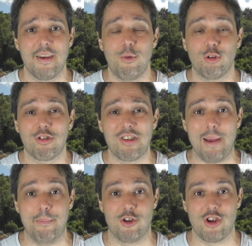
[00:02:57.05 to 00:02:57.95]
Molto
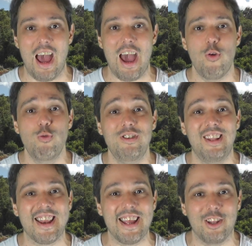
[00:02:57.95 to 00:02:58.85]
semplice, è un
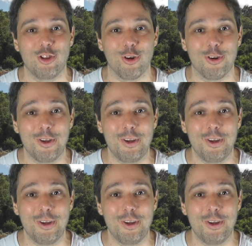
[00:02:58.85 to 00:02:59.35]
diritto.